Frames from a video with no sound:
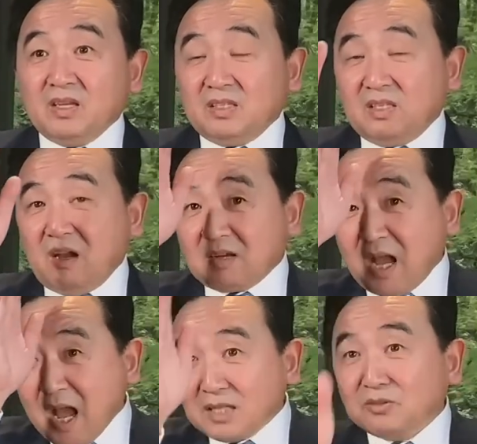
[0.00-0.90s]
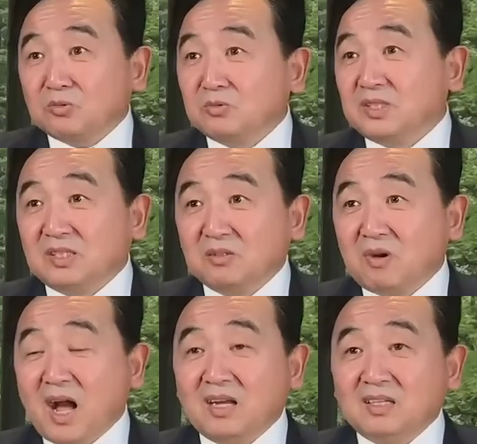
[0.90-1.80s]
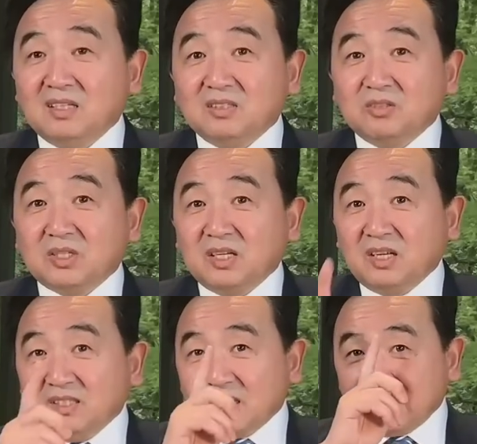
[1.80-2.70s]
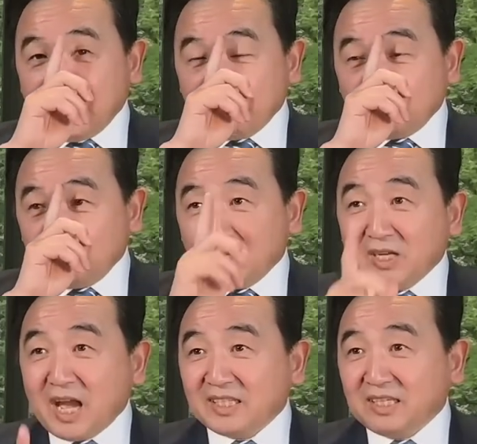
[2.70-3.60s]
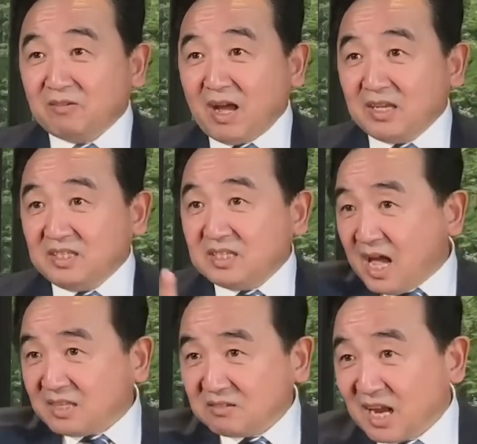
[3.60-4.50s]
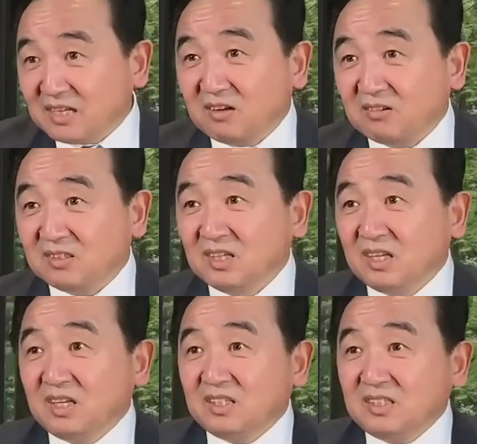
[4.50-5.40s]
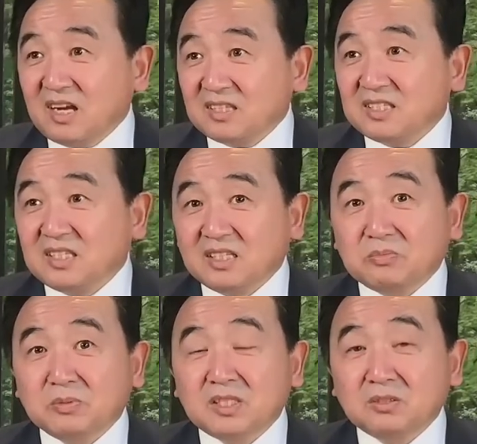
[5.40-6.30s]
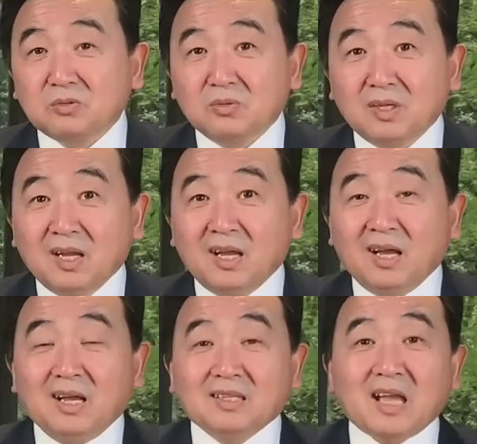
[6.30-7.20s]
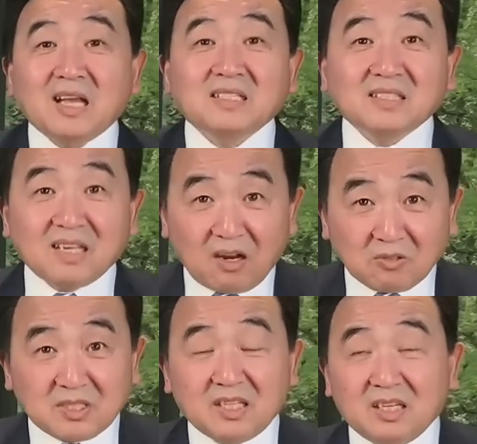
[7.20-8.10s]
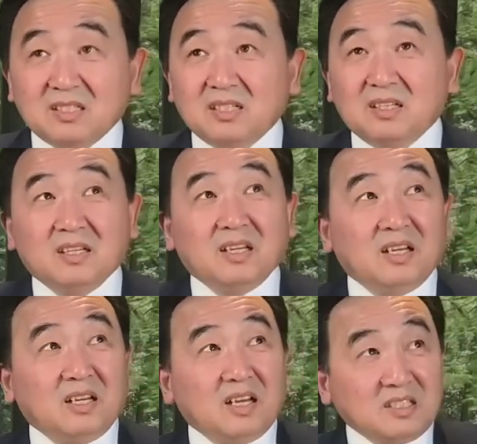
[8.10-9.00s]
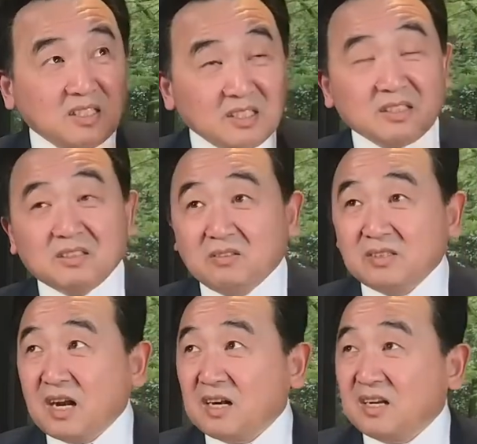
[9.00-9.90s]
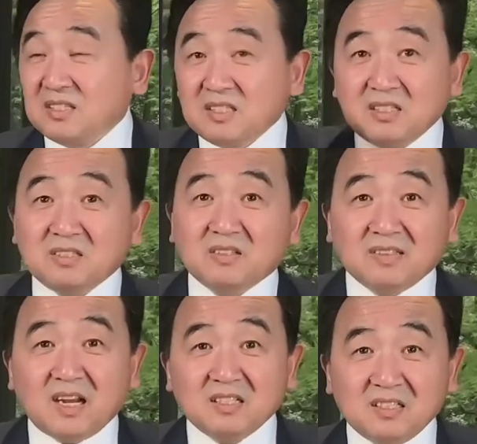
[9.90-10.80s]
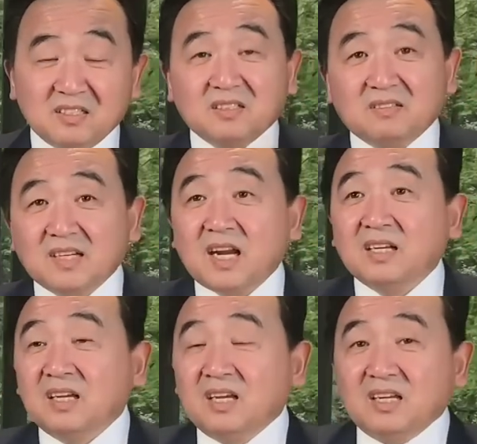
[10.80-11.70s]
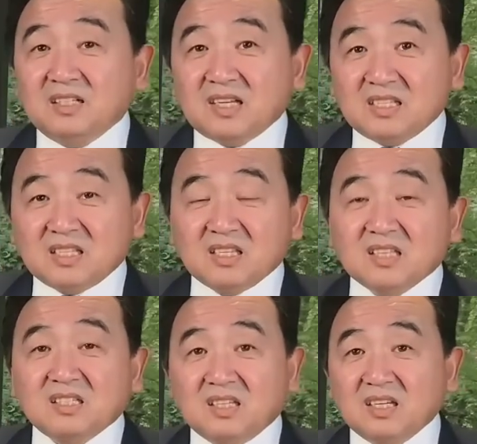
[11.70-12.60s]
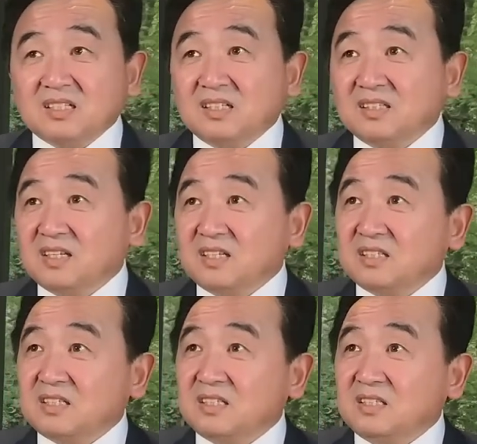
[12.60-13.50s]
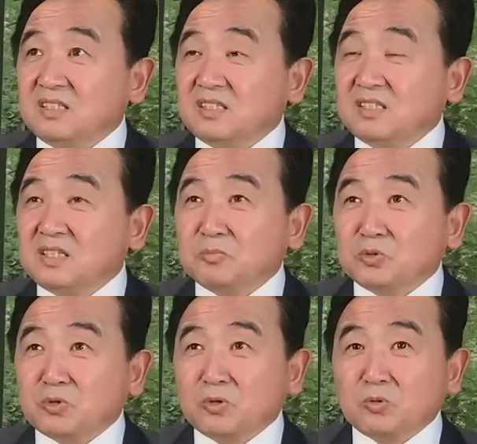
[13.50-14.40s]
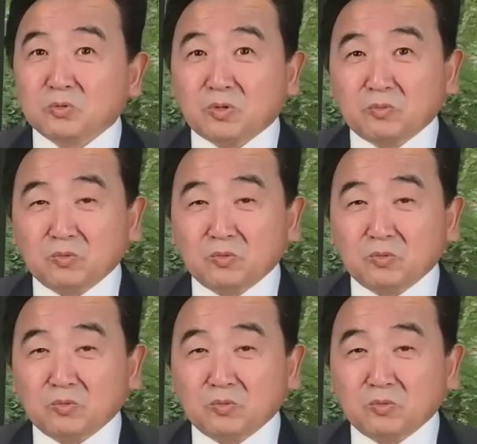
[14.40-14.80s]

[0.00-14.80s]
你要看东西的话，就是他天目如果看见的话，一看就看着了。你让他解释不清楚，他现在老解释。哎，星星走到这儿了，星星走到那儿，星星走到那儿。这次他解释的呢，是金木水火土，